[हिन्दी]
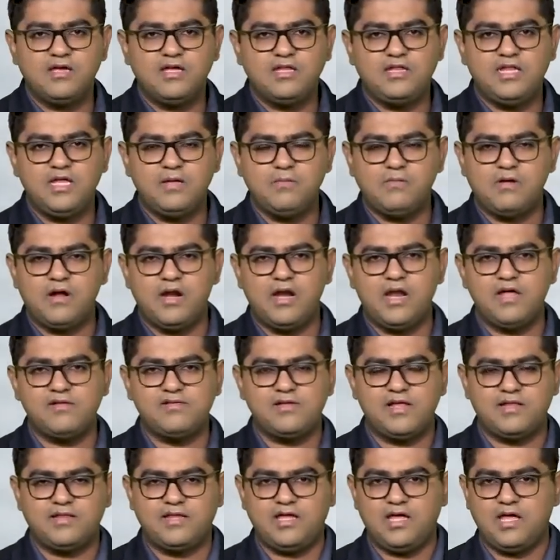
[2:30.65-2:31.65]
की थीम करना
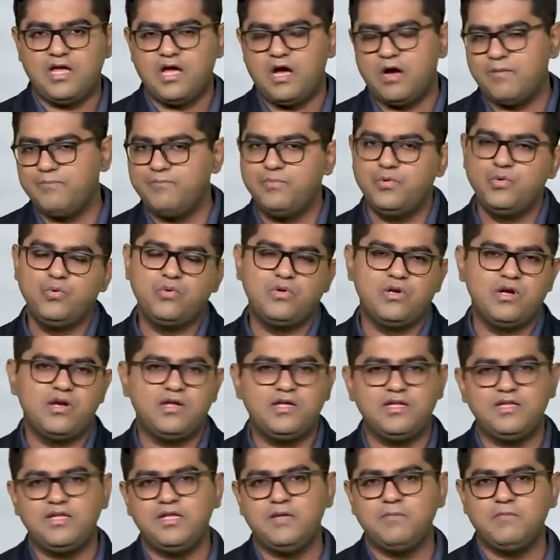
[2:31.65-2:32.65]
चाहते हैं आप ब्लू
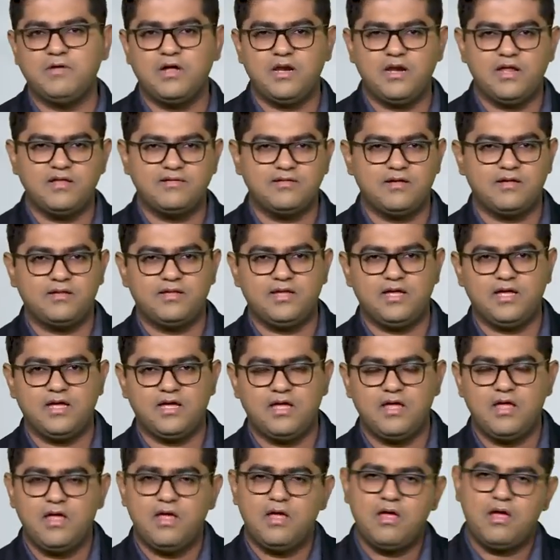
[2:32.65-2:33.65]
कलर की थीम करना चाहते
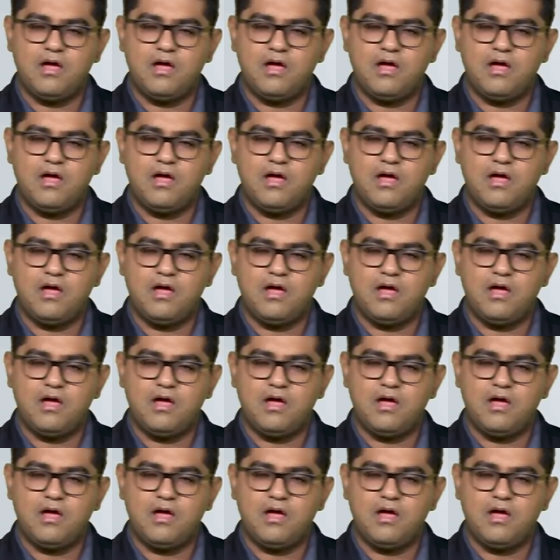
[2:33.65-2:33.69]
हैं